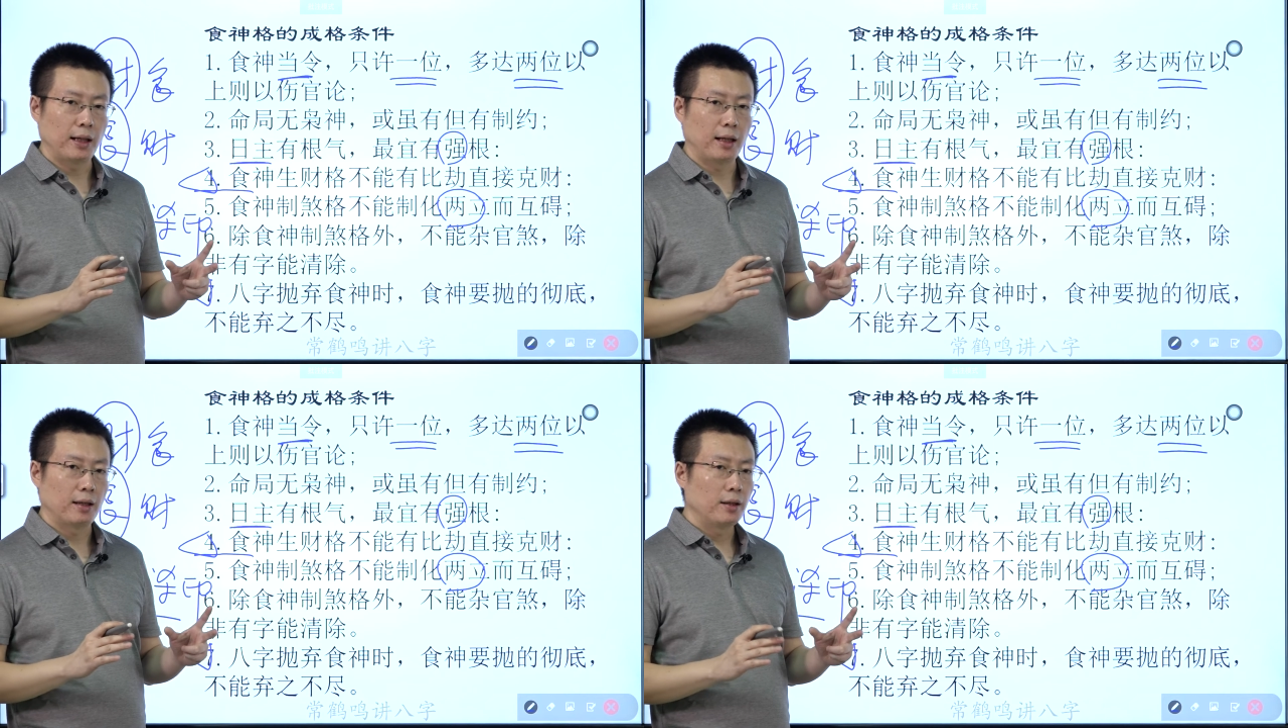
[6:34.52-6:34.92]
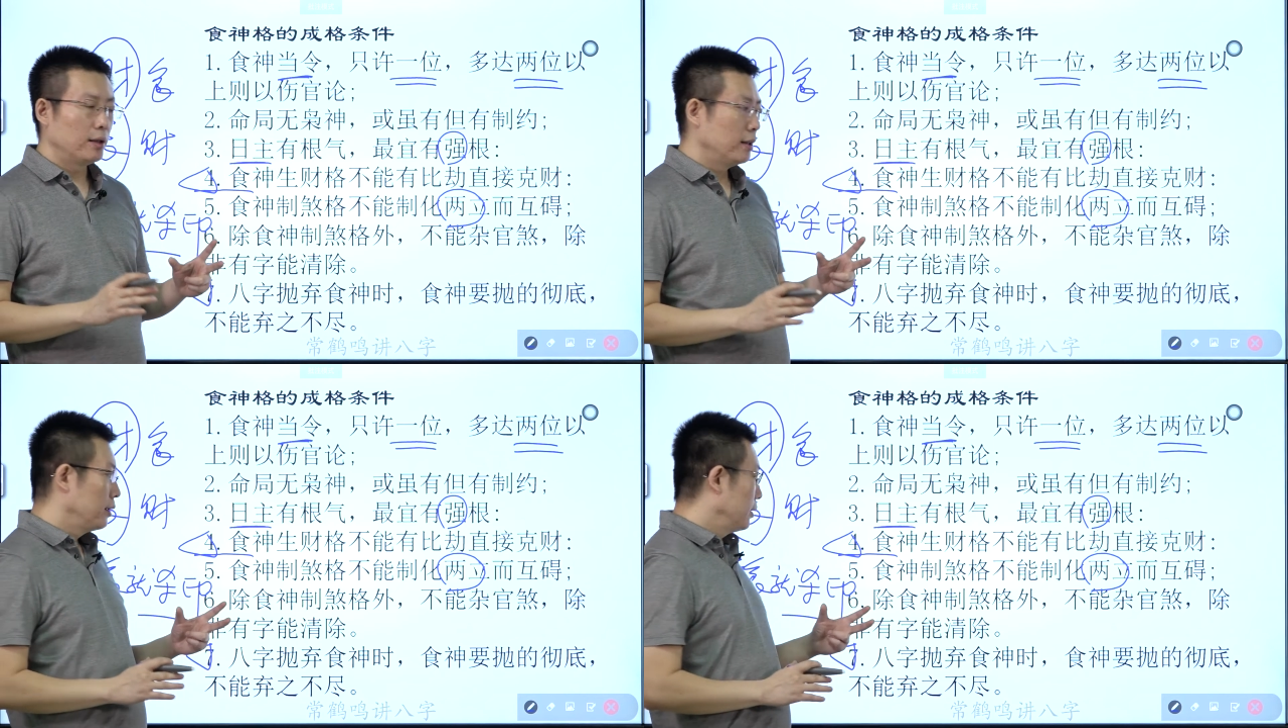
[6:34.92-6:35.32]
啊，
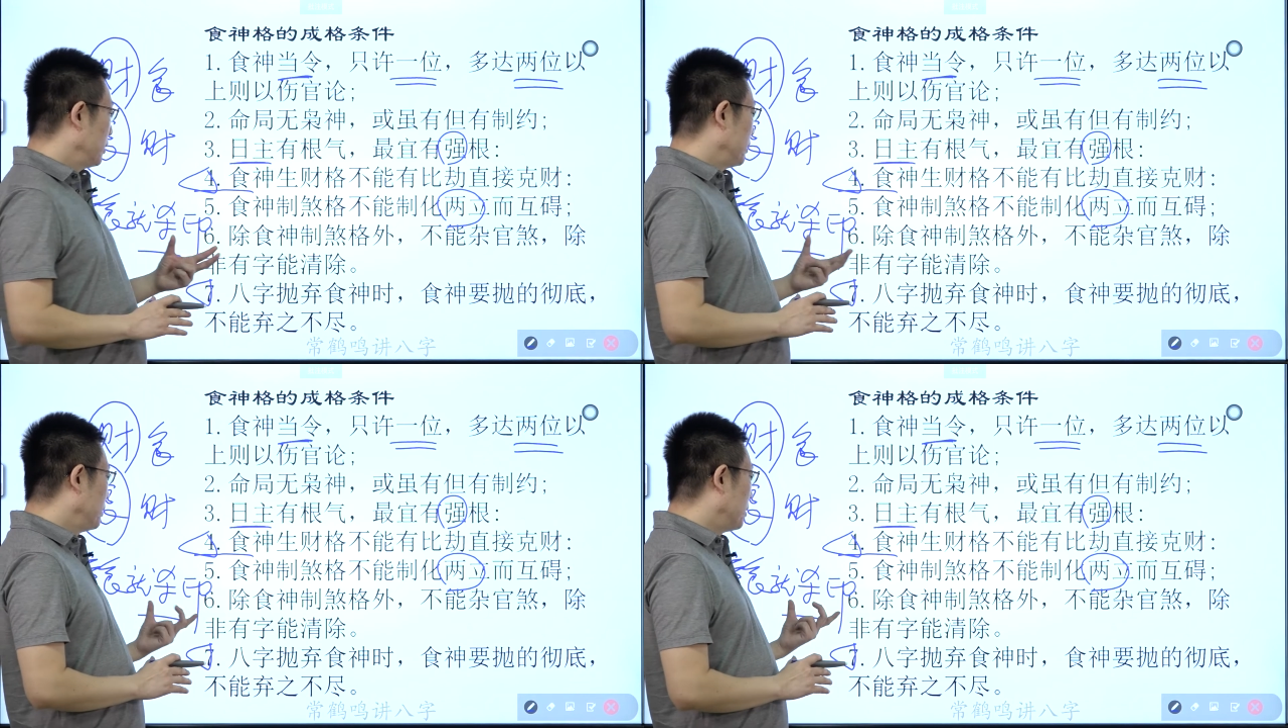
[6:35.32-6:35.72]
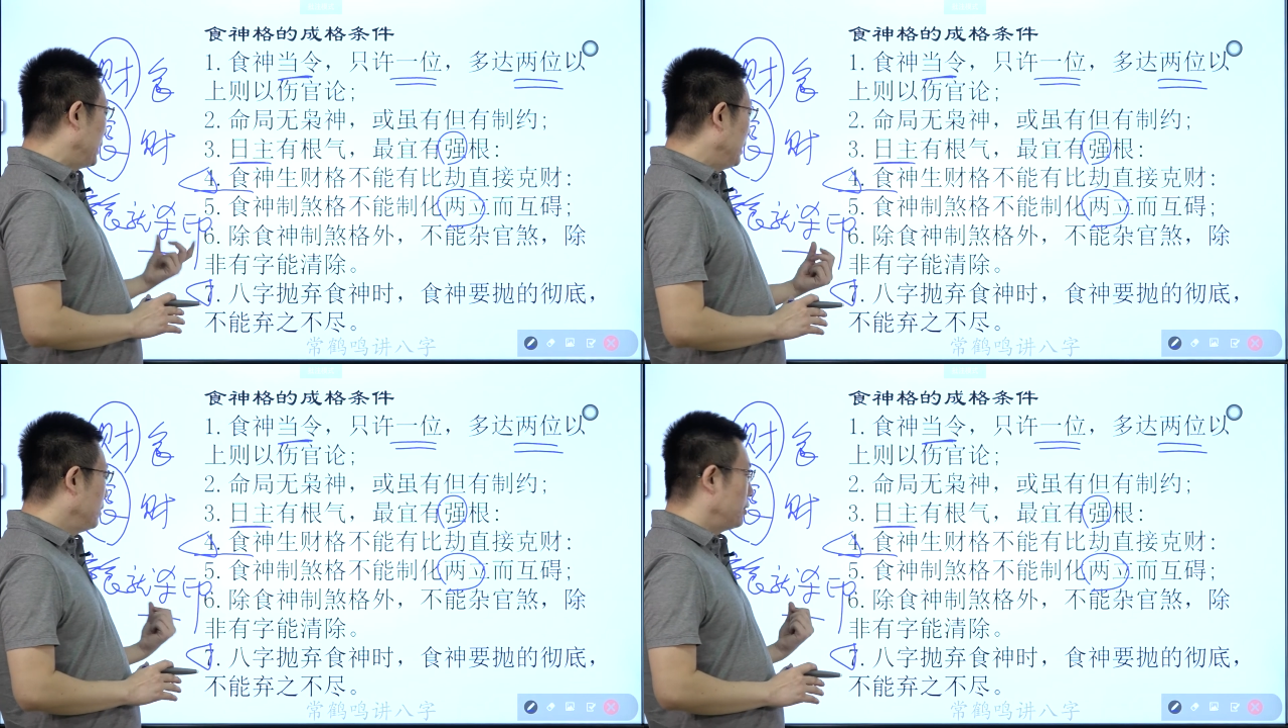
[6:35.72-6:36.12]
如果
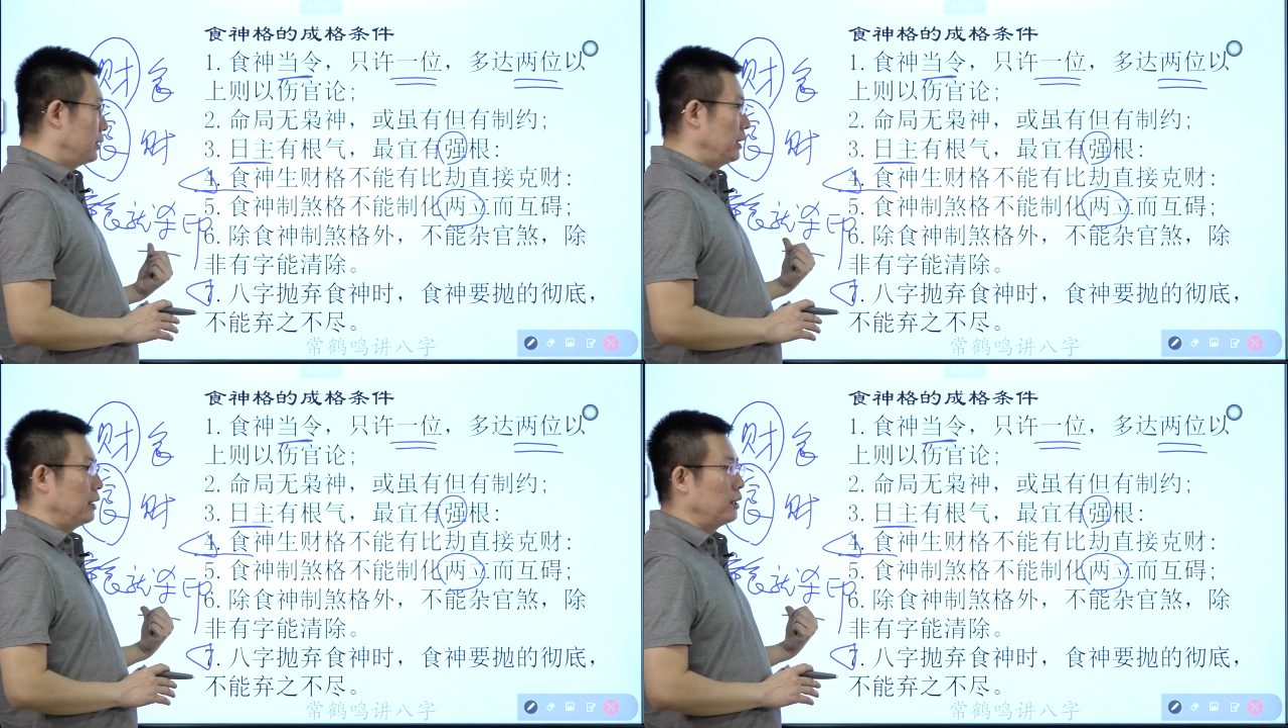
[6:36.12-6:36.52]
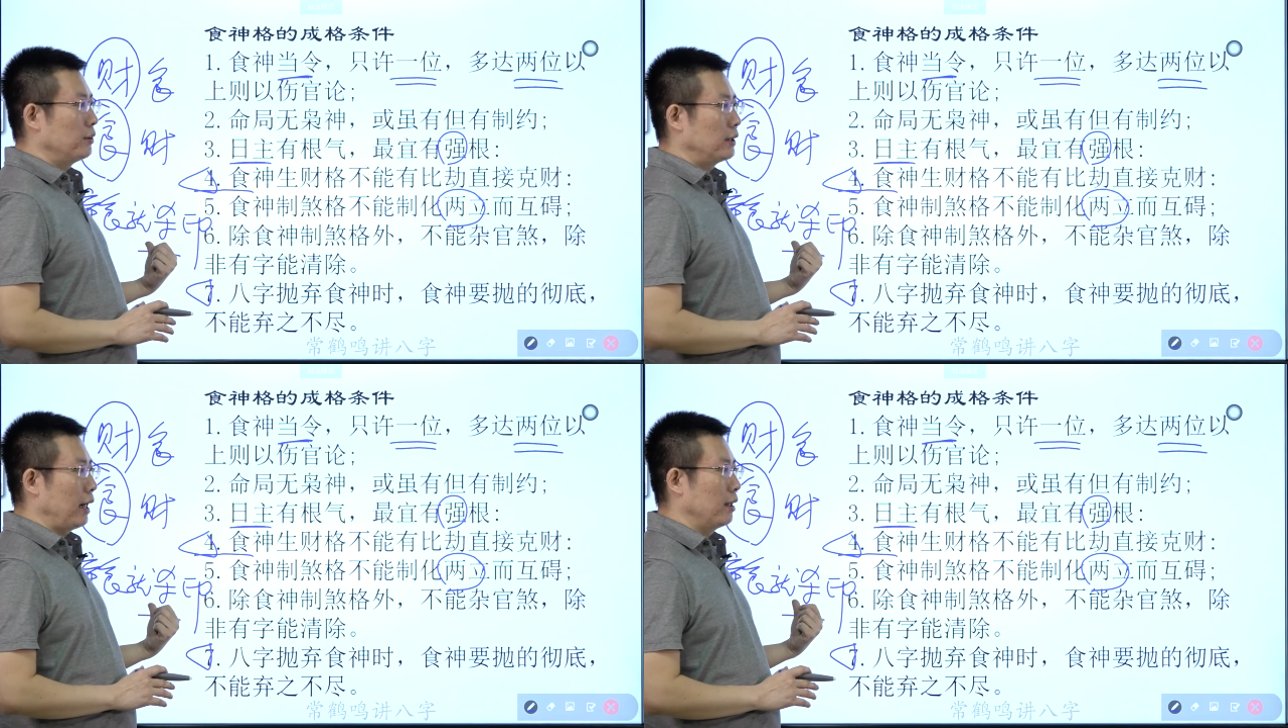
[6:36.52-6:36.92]
没印就弃食就煞，